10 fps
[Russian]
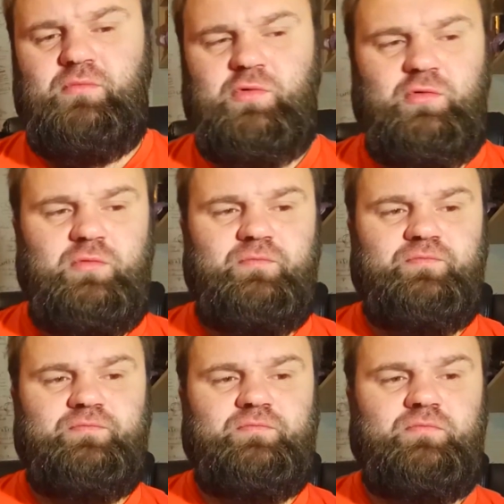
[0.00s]
Ну,
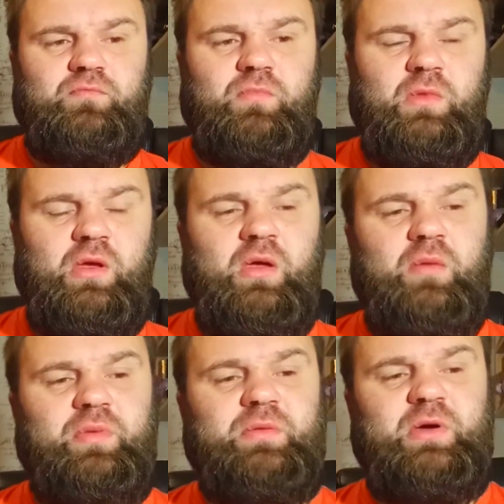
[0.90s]

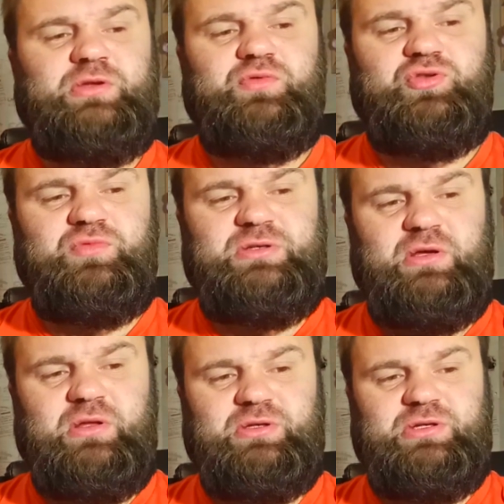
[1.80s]
понимаете, в чем
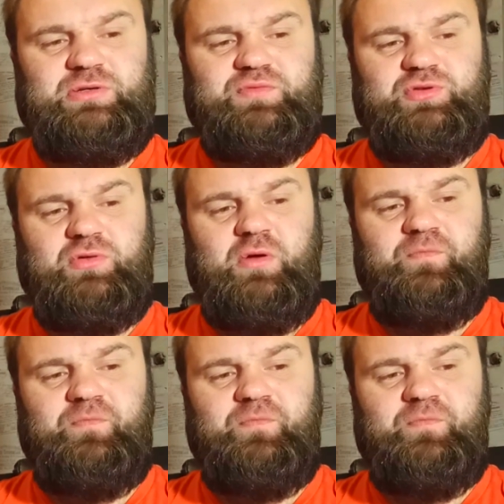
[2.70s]
дело? Здесь все